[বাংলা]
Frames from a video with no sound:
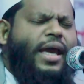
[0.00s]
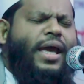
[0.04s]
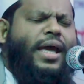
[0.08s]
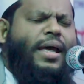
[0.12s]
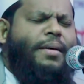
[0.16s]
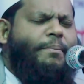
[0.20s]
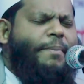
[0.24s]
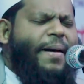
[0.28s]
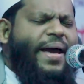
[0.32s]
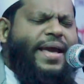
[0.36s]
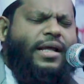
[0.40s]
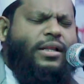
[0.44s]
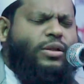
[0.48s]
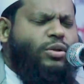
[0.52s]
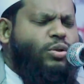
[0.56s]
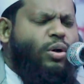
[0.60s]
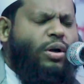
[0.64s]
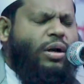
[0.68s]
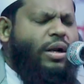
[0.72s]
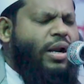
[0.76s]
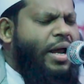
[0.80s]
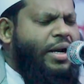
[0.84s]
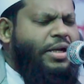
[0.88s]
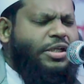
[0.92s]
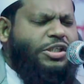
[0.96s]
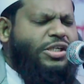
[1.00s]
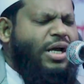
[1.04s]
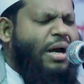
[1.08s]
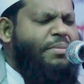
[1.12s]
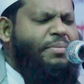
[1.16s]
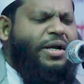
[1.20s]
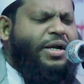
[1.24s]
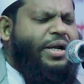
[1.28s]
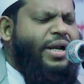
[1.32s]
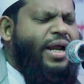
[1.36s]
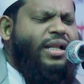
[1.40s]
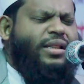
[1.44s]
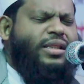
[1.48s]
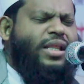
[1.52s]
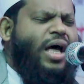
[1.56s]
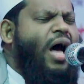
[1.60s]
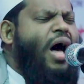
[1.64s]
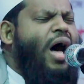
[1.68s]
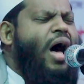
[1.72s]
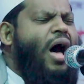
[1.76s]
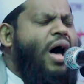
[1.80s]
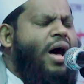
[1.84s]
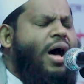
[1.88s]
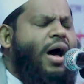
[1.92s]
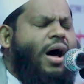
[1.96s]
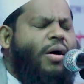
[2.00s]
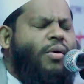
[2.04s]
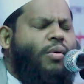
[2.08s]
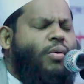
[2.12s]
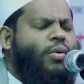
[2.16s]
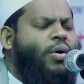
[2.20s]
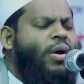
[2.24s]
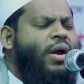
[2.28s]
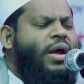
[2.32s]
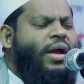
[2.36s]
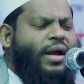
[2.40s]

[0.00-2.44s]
এ বাইতুল্লার চাবিটা দাও